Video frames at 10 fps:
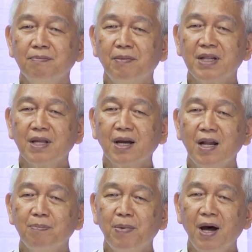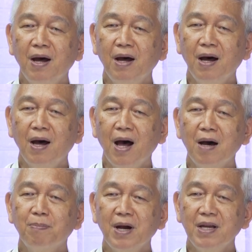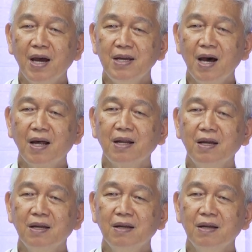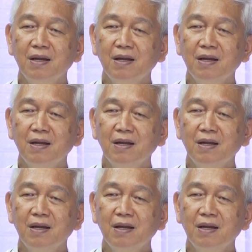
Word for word: Matagal pa ang pangyayari